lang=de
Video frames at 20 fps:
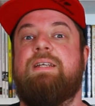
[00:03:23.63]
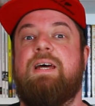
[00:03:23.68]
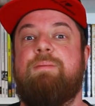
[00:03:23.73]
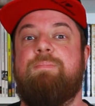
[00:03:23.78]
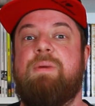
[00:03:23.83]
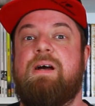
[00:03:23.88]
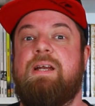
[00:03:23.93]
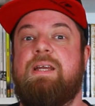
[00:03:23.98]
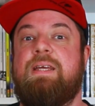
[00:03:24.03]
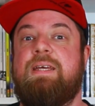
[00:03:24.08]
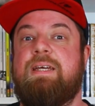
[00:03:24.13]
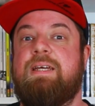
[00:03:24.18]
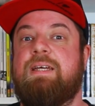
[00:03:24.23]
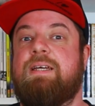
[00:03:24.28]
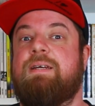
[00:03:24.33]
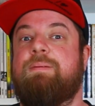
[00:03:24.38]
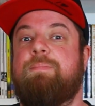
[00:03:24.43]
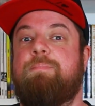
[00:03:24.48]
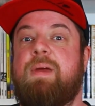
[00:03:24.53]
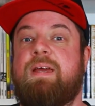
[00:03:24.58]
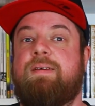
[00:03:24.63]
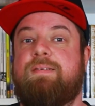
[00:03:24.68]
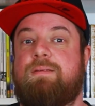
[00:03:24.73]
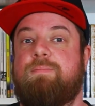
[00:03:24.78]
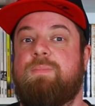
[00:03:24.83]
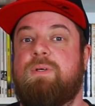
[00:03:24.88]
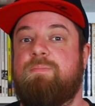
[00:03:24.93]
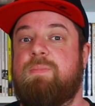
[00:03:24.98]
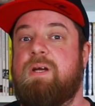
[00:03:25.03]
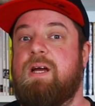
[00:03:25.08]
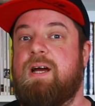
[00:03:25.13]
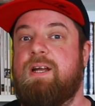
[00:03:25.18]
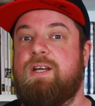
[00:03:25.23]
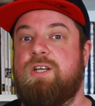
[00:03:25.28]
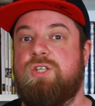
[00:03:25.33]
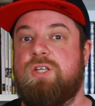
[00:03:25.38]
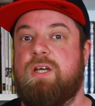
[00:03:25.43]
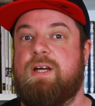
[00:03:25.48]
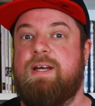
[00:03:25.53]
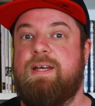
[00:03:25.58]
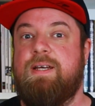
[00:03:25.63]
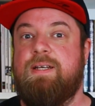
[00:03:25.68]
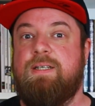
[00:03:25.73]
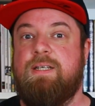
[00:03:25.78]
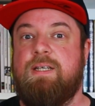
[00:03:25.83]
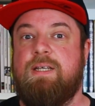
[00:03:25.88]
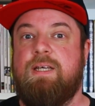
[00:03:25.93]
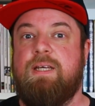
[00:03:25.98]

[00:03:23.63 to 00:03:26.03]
damaligen Maximum Carnage-Reihe.